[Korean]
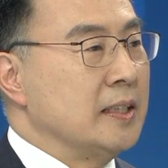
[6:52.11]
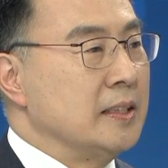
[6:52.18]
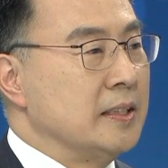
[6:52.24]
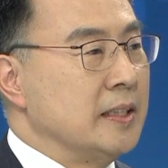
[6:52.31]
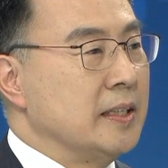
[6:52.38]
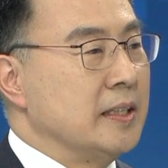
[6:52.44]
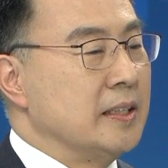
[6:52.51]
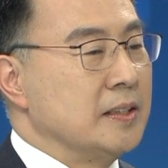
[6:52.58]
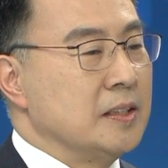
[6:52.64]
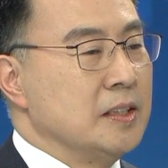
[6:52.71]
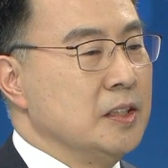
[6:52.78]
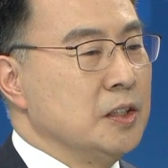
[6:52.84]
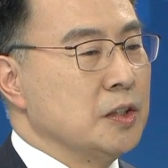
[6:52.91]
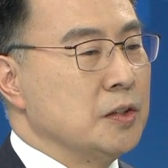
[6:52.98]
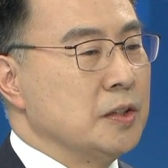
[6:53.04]
이제
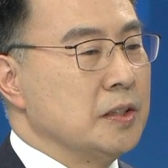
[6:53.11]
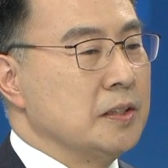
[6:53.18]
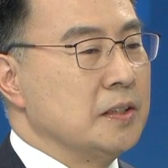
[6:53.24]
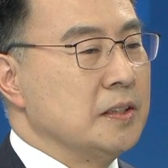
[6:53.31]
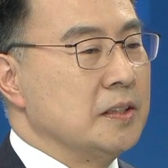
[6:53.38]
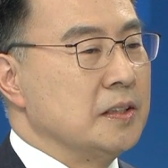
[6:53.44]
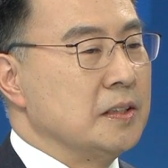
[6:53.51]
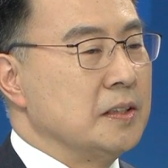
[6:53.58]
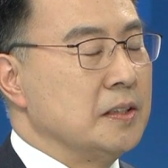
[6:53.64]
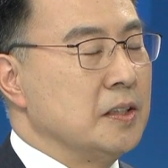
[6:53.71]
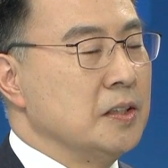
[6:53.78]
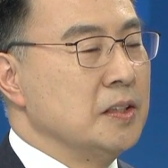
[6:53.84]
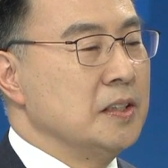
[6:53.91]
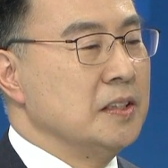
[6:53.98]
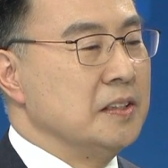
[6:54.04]
그
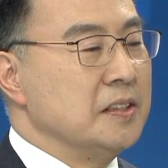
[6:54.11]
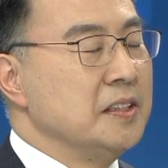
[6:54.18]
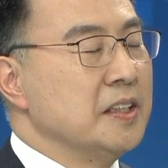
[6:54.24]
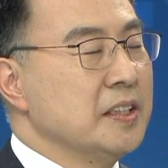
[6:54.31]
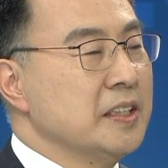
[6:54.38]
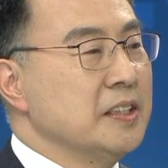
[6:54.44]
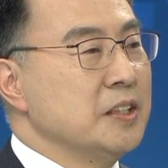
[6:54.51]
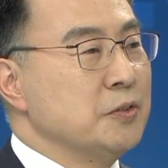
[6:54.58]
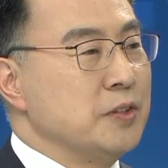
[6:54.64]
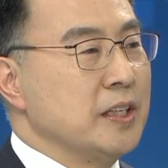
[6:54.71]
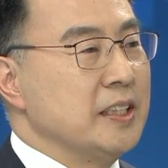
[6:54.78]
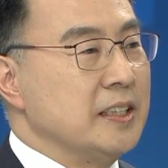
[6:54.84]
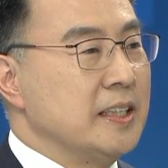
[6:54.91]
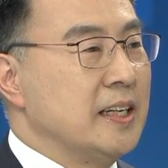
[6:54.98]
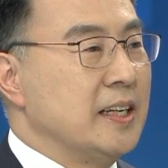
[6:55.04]
그런 능력이 이제 우리가
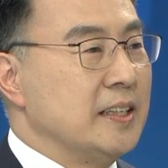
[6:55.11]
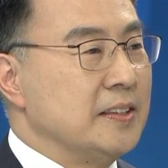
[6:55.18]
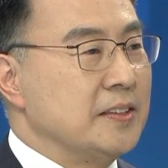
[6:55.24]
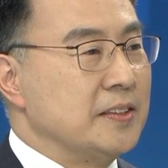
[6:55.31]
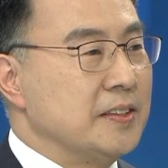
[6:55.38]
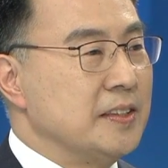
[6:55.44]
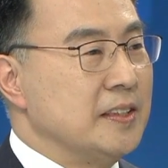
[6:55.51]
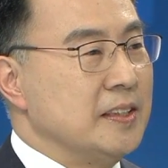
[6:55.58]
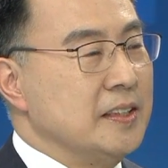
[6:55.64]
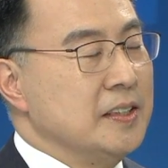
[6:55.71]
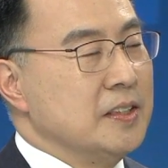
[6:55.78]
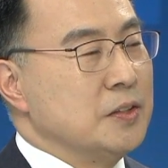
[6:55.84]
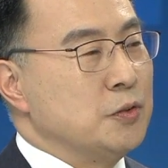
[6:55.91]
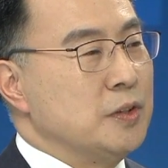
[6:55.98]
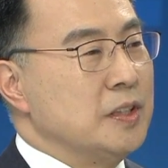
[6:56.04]
있다라는 거를
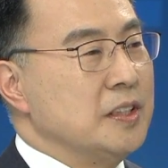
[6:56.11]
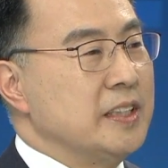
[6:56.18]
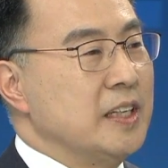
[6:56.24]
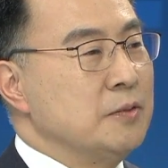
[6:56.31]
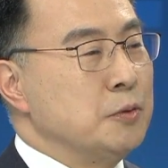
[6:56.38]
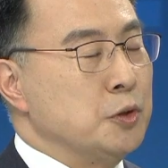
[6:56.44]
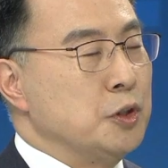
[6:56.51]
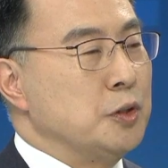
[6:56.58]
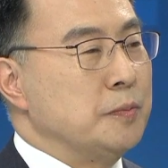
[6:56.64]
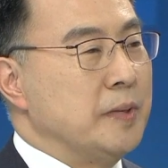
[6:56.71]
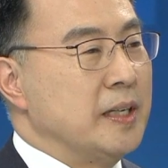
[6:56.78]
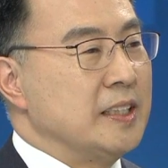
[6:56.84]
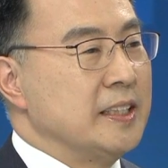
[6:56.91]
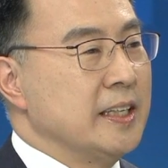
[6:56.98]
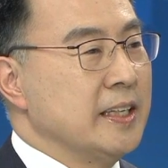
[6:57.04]
우리는 잘
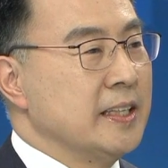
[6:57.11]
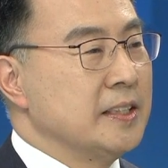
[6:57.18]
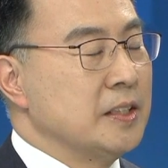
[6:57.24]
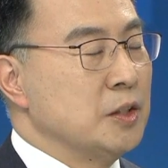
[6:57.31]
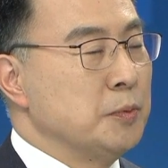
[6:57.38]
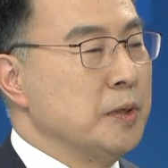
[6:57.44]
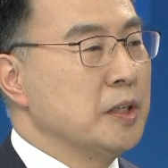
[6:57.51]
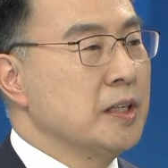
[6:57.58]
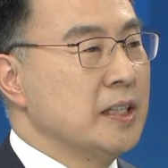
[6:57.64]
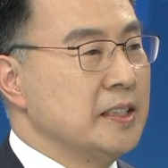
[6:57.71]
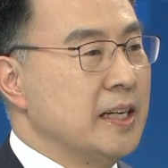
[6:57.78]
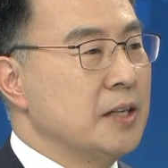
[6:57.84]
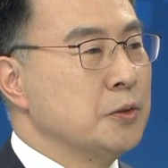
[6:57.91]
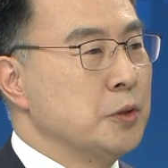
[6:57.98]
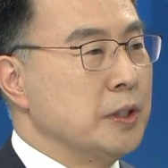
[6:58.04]
모르지만 세계에서는
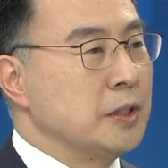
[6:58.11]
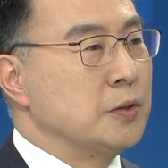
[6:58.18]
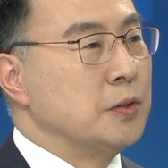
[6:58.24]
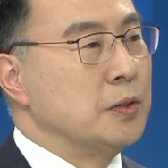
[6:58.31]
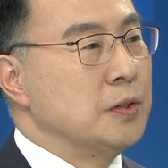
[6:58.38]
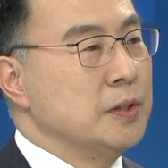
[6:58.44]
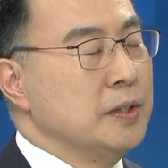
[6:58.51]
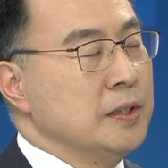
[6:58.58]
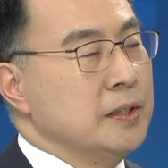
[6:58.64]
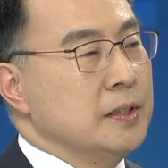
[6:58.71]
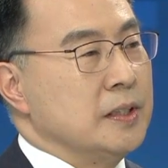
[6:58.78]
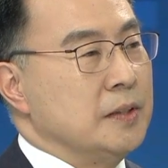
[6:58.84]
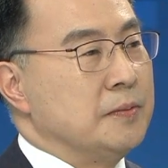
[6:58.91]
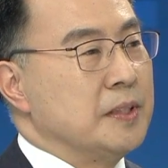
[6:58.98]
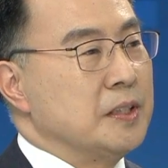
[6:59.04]
평가를 하고 있고
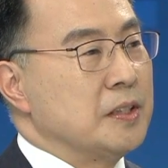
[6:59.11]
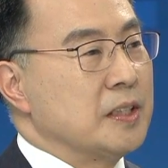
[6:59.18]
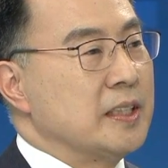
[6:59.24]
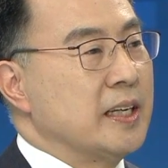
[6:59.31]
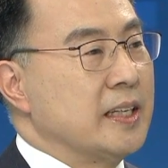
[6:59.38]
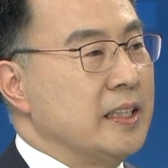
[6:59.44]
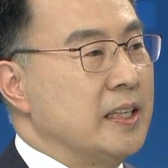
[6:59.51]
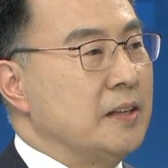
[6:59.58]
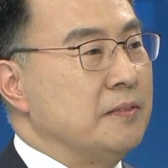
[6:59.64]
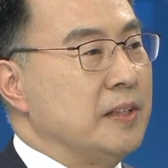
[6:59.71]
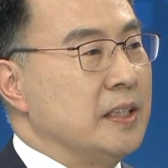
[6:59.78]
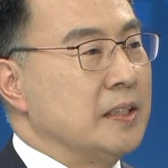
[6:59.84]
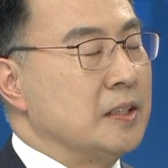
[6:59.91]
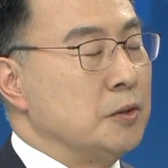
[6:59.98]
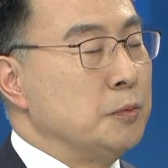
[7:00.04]
이번
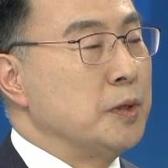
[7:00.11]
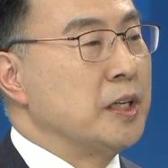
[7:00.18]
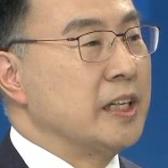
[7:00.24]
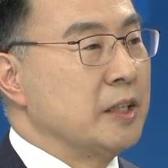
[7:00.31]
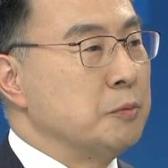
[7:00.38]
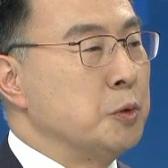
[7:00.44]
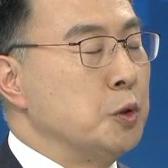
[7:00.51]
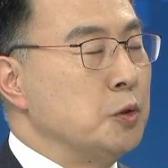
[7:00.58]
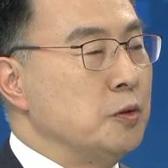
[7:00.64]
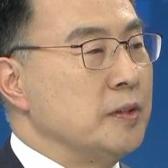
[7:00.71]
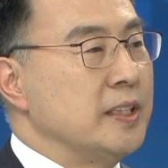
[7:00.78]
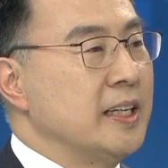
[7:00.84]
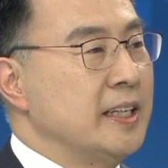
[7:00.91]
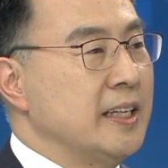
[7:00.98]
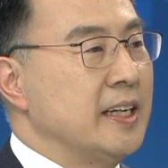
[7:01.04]
정상회담이 극명하게 보여준
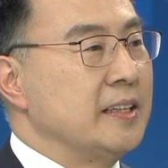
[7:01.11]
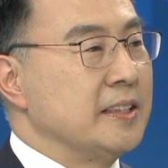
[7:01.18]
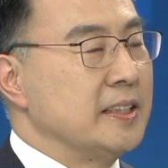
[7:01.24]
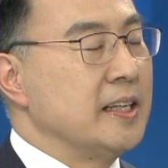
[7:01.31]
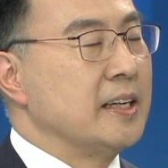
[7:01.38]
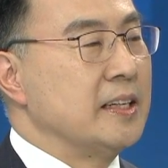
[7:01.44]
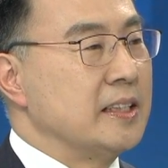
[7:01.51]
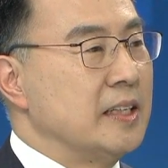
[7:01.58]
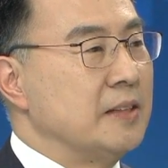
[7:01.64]
사례라 이렇게 생각을